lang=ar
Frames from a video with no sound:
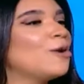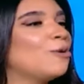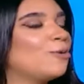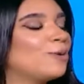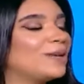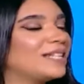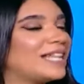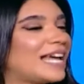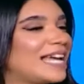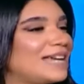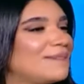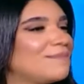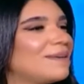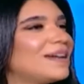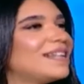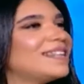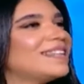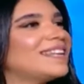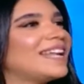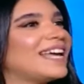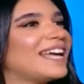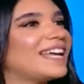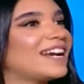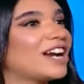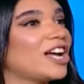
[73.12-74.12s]
ودايما
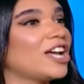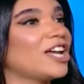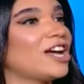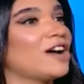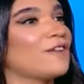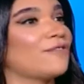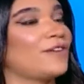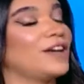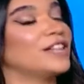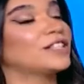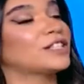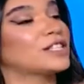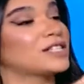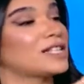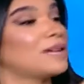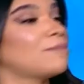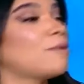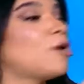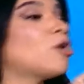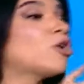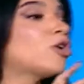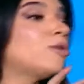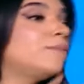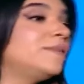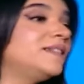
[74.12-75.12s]
رايحه في حته
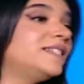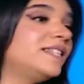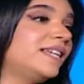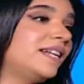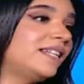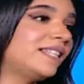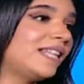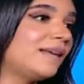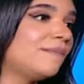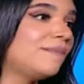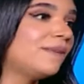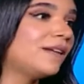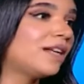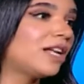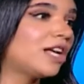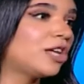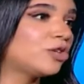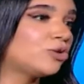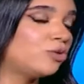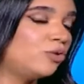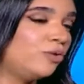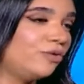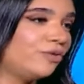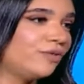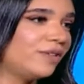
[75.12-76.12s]
صعبه والكوميديا انا دايما
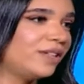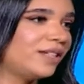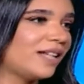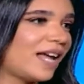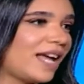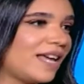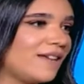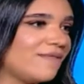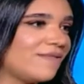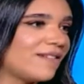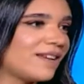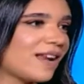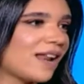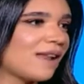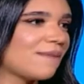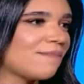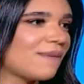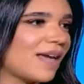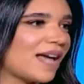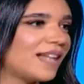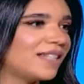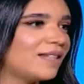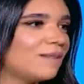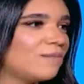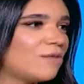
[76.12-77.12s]
اشوف ان اي فنان
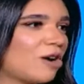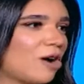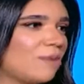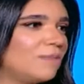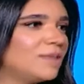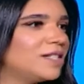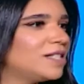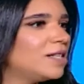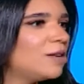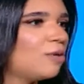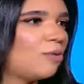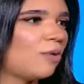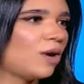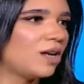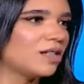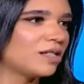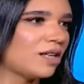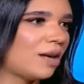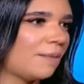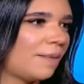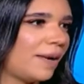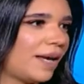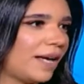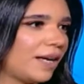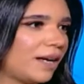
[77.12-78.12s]
بيقدم كوميدي هو
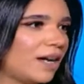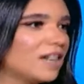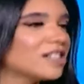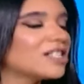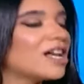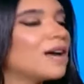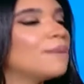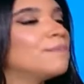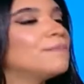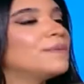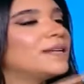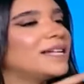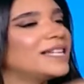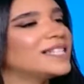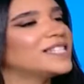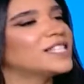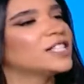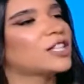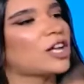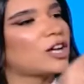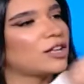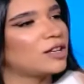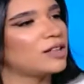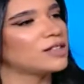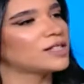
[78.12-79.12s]
اصعب حاجه اصعب من ان انت
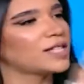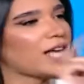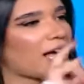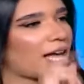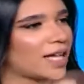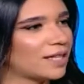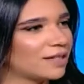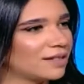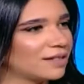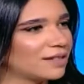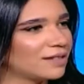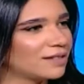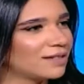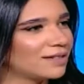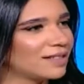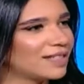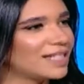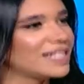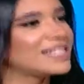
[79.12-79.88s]
تعيطي حد ان آه،